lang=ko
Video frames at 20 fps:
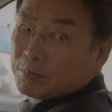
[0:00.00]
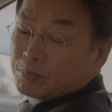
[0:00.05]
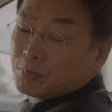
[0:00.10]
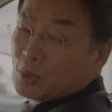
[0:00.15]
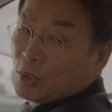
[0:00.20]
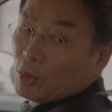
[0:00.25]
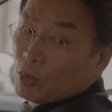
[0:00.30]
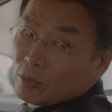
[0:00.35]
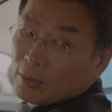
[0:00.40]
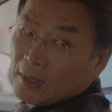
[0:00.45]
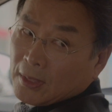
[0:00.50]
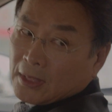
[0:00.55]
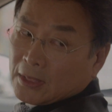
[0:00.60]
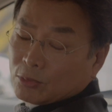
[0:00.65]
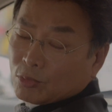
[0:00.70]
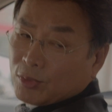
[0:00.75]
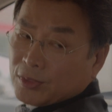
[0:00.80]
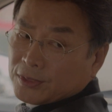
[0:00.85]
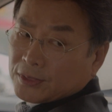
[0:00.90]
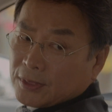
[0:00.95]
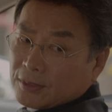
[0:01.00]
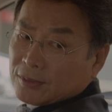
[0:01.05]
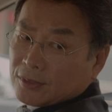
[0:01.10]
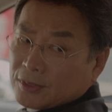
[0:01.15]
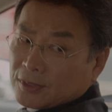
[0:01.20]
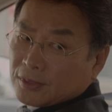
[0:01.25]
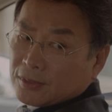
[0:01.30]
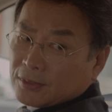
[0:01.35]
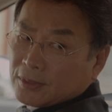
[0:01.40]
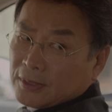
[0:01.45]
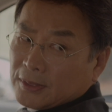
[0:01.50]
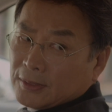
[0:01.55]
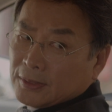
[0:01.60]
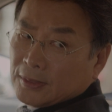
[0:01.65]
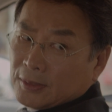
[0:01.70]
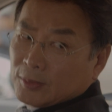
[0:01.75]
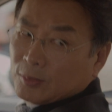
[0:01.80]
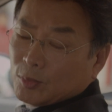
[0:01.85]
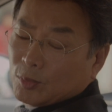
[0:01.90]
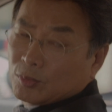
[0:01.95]
병원 안 가도 괜찮으시겠어요?
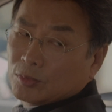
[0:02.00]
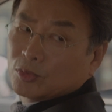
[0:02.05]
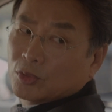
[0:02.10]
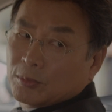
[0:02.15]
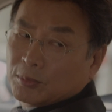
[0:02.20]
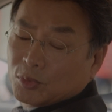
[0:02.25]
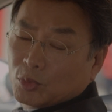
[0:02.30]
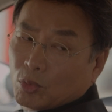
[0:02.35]
오늘 너무